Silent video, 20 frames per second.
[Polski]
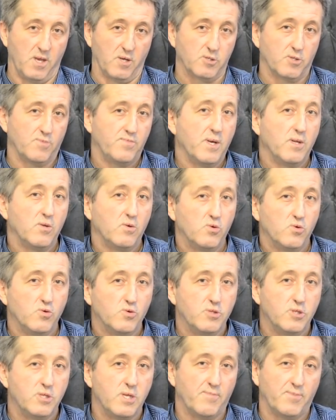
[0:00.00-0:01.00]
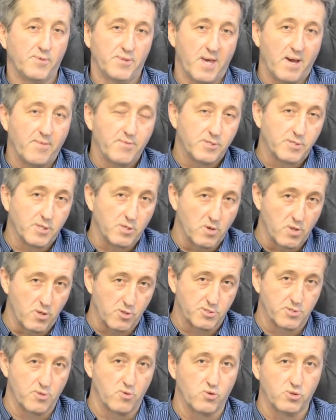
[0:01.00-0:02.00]
że wielu ludzi nie potrafi tego
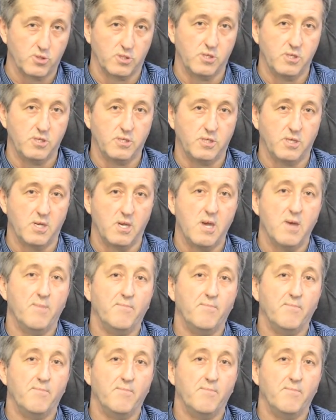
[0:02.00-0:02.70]
rozróżnić,